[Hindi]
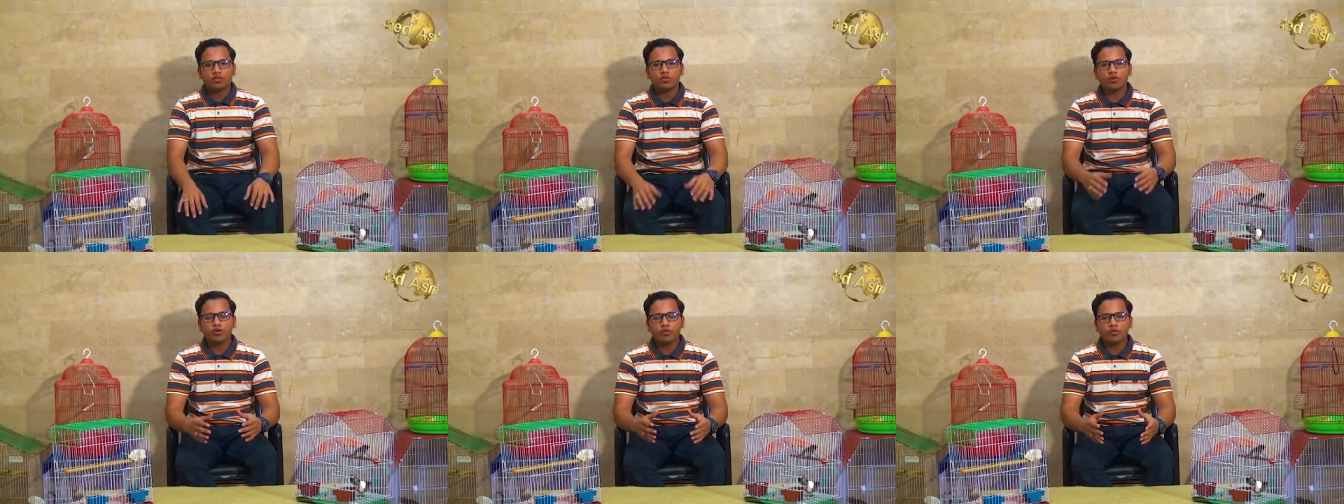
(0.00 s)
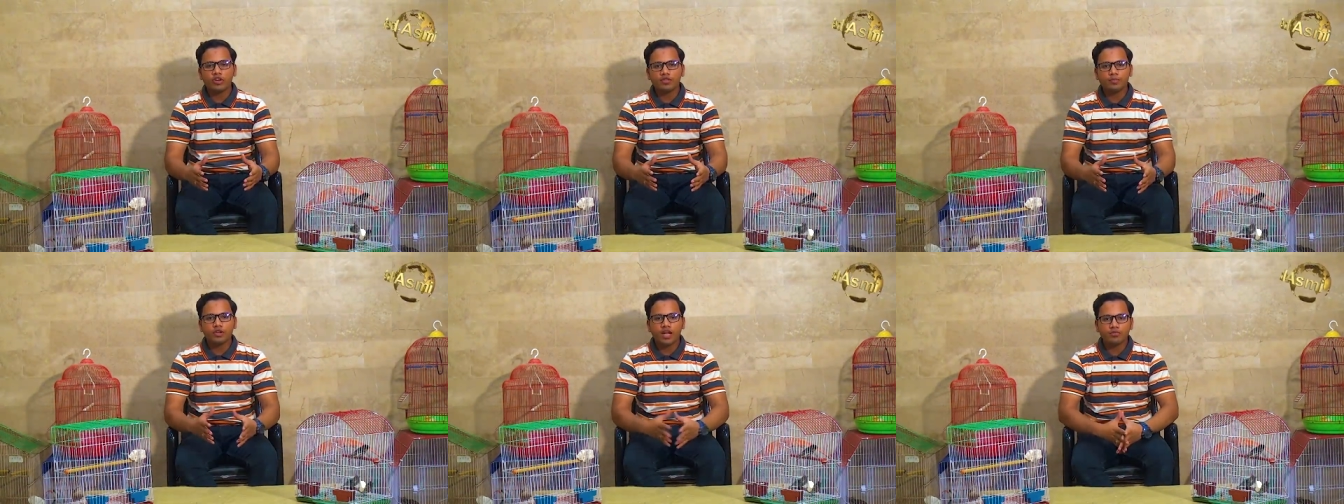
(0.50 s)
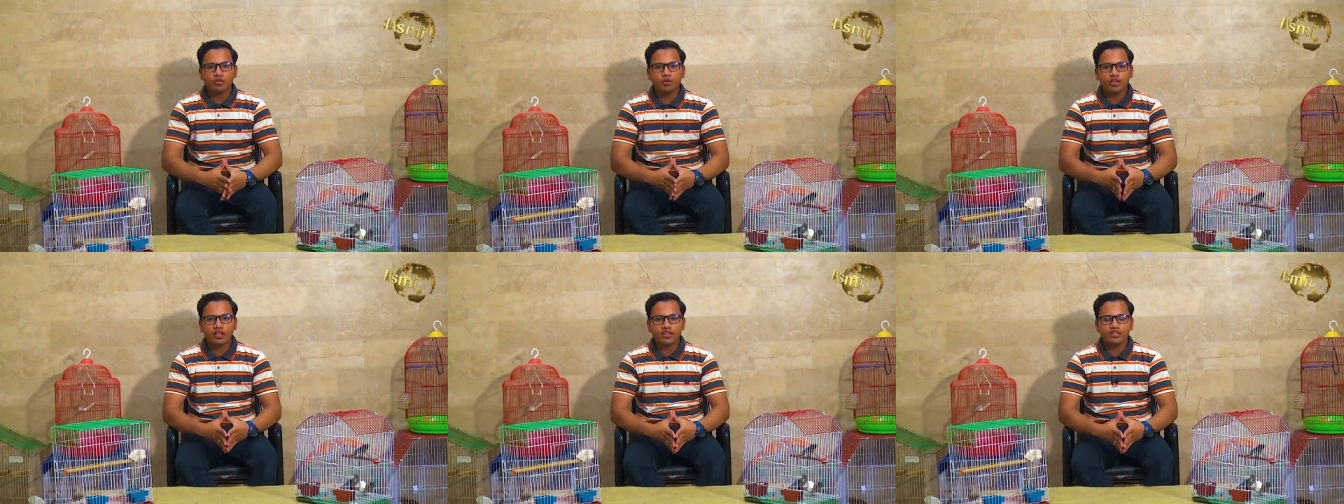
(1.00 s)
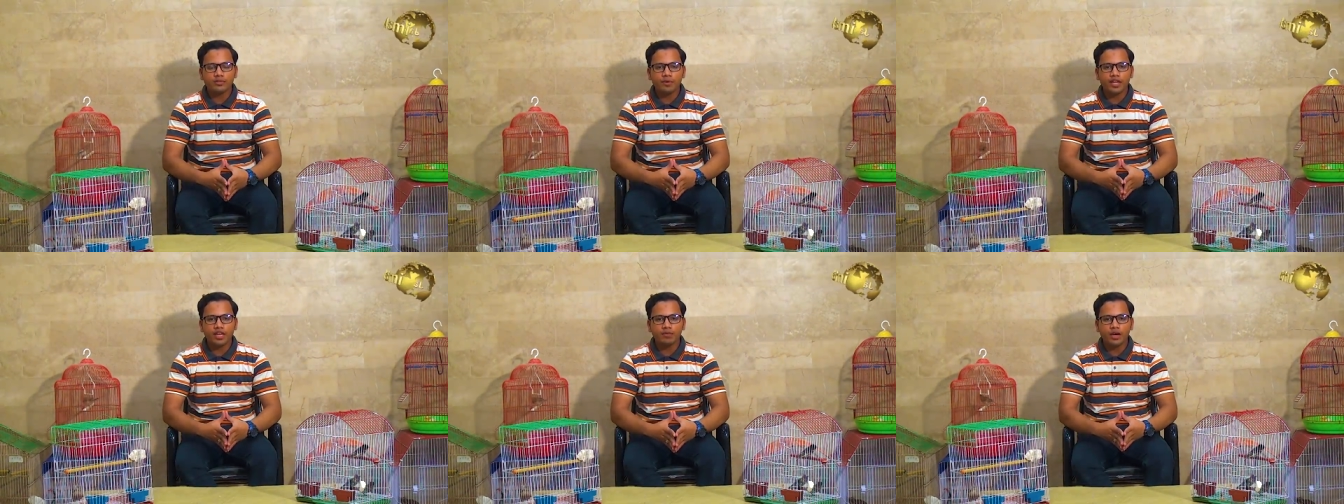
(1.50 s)
तो व्यूवर्स प्रोग्राम शुरू करने से
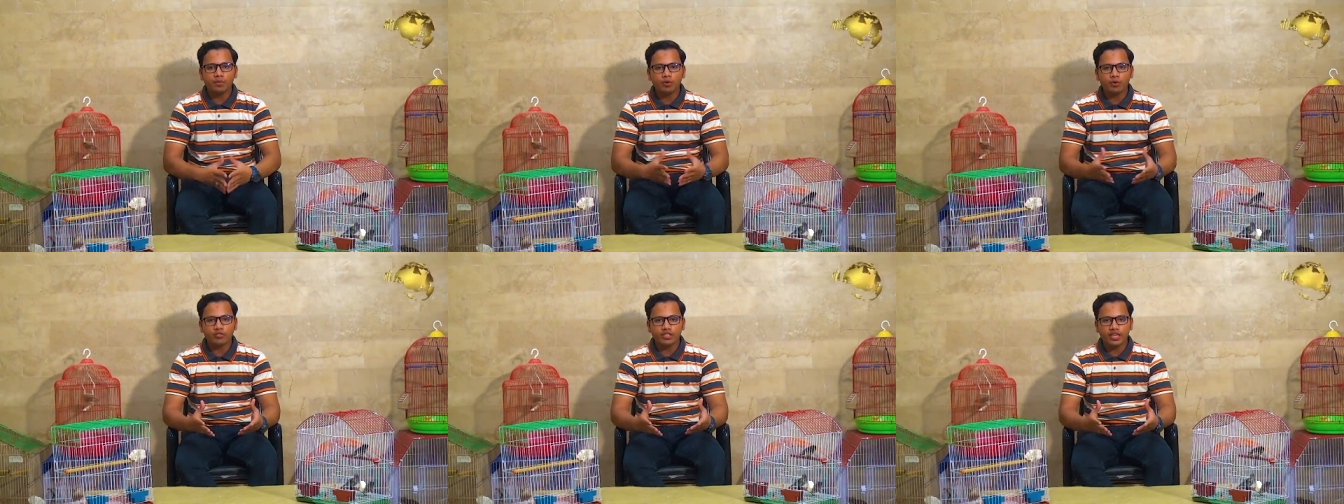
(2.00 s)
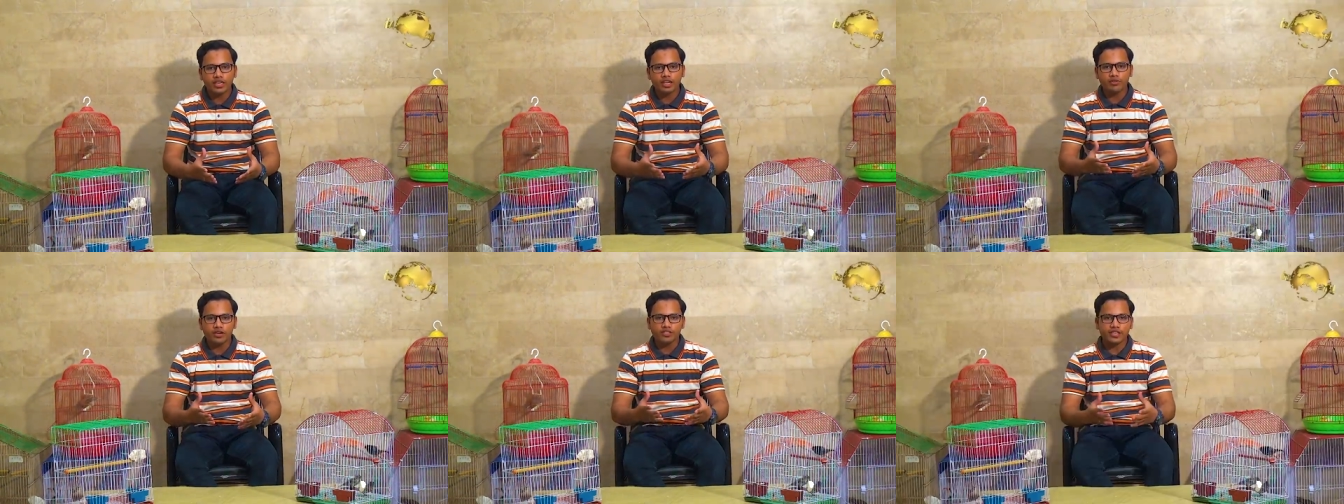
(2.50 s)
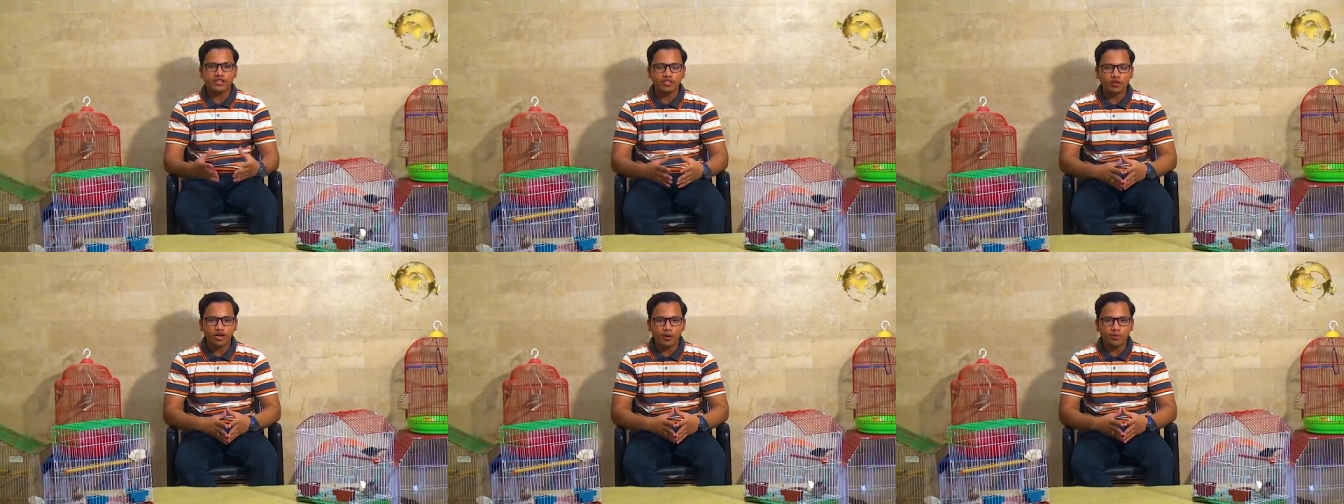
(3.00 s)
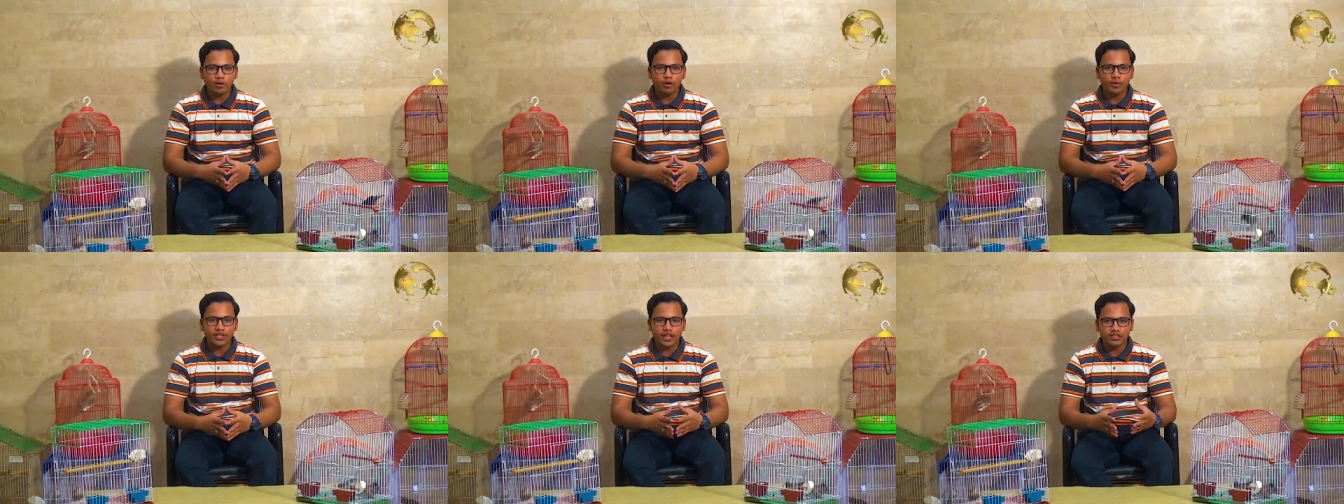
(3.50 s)
पहले मैं आप लोगों से एक रिक्वेस्ट करना चाहूँगा आप लोगों
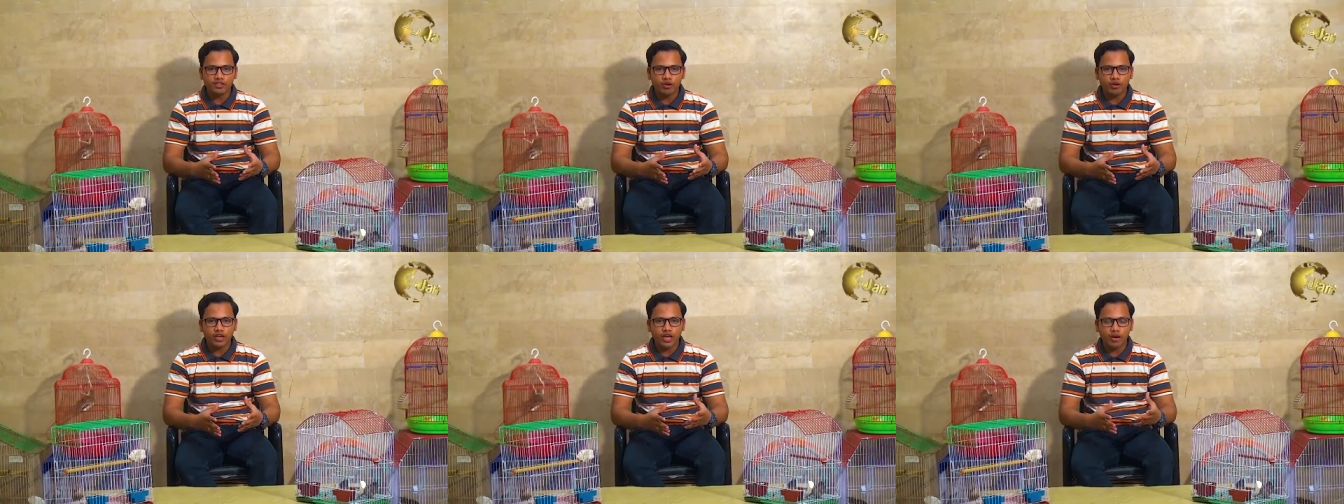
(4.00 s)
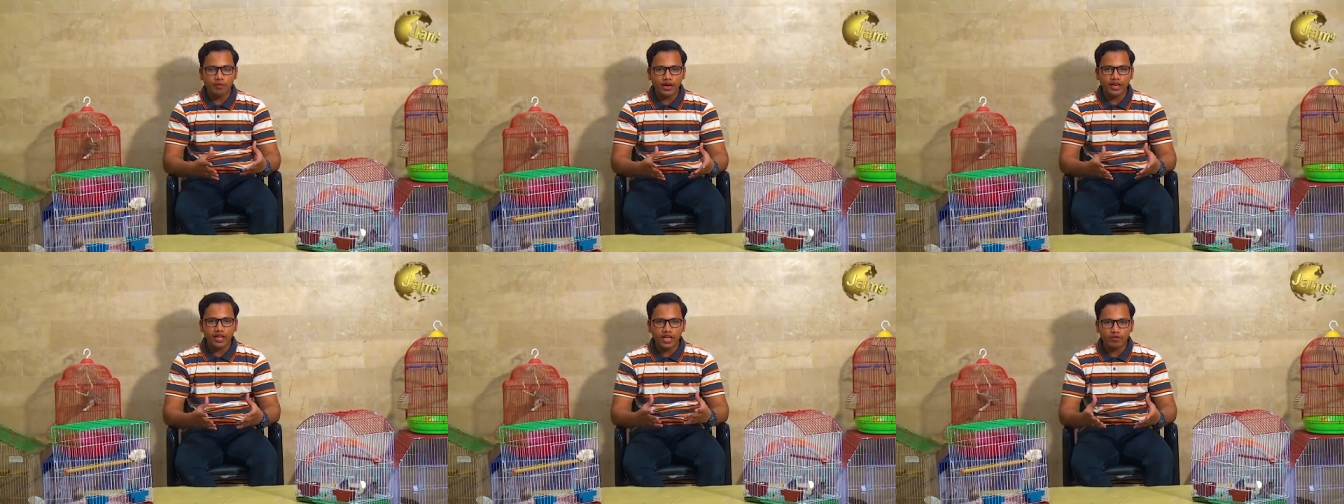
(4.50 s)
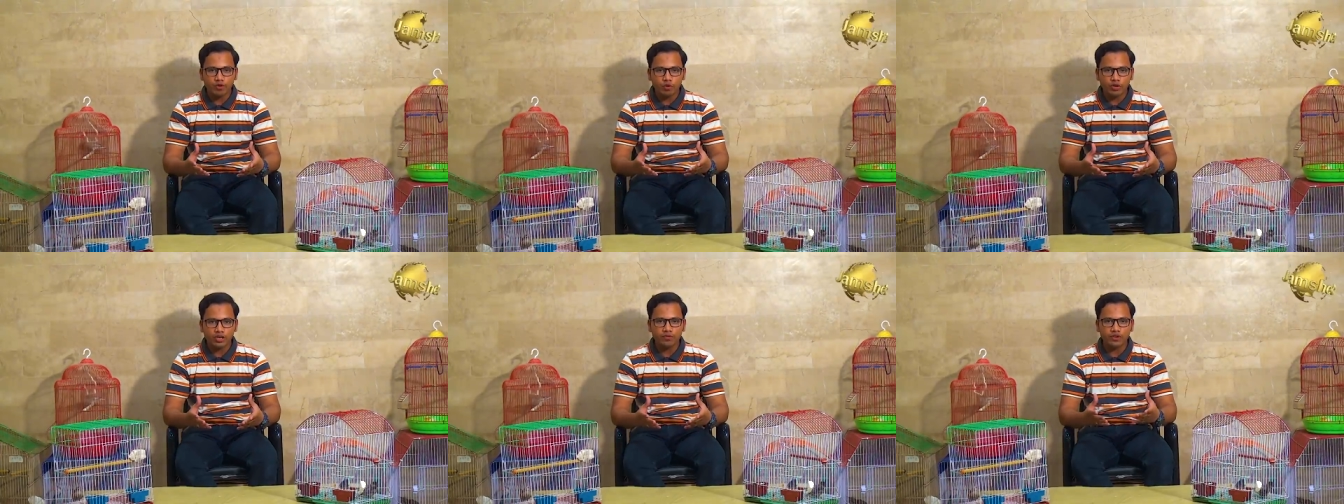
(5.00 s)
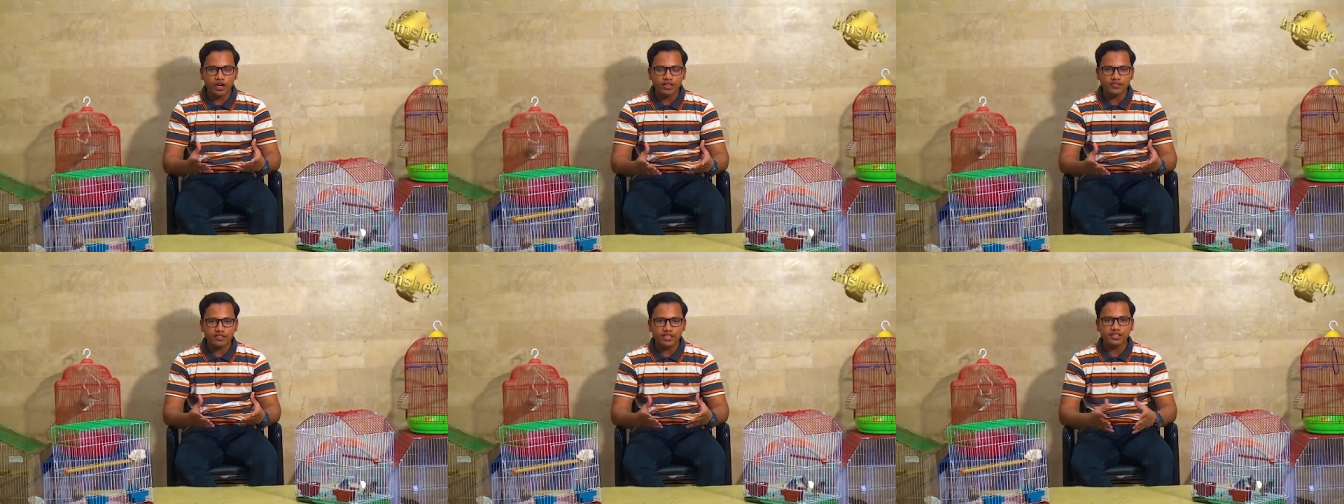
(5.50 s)
को बताना चाहूँगा कि हमारे एक व्यूवर
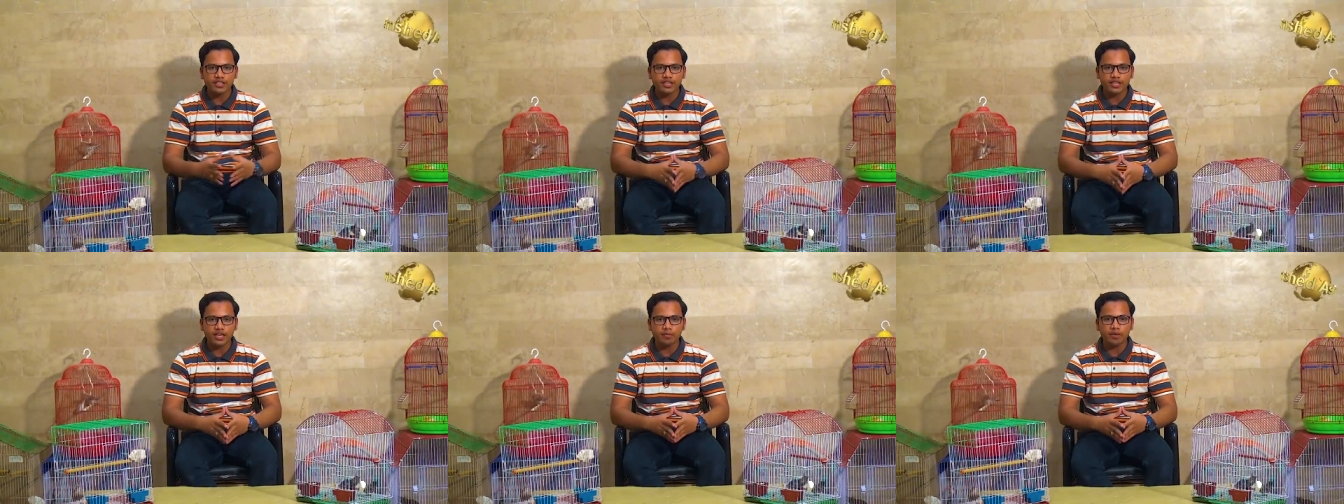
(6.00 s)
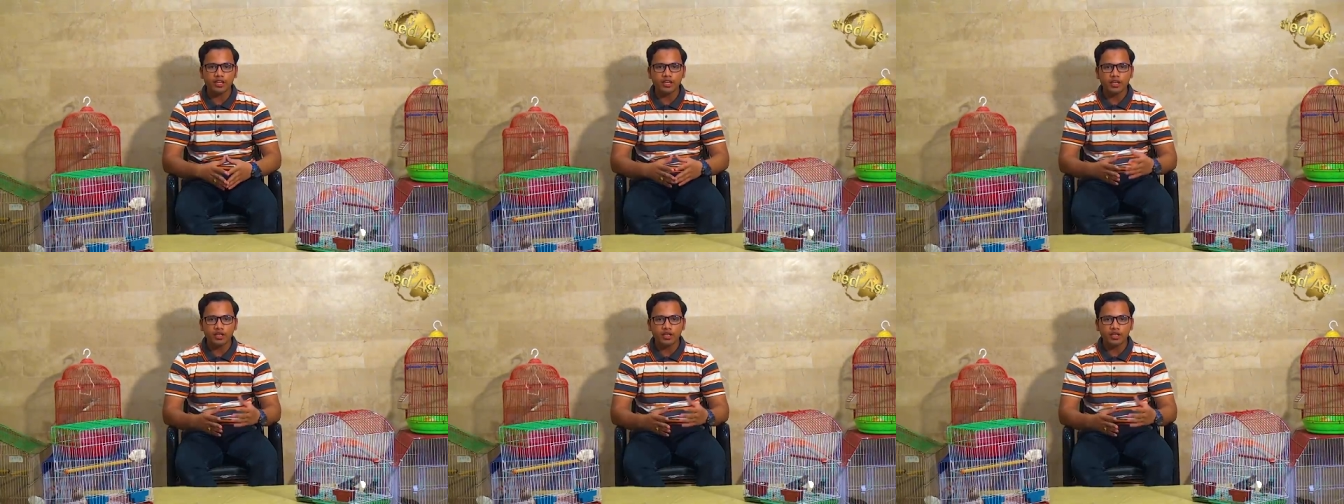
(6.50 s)
फ्रांस से जिनका नाम है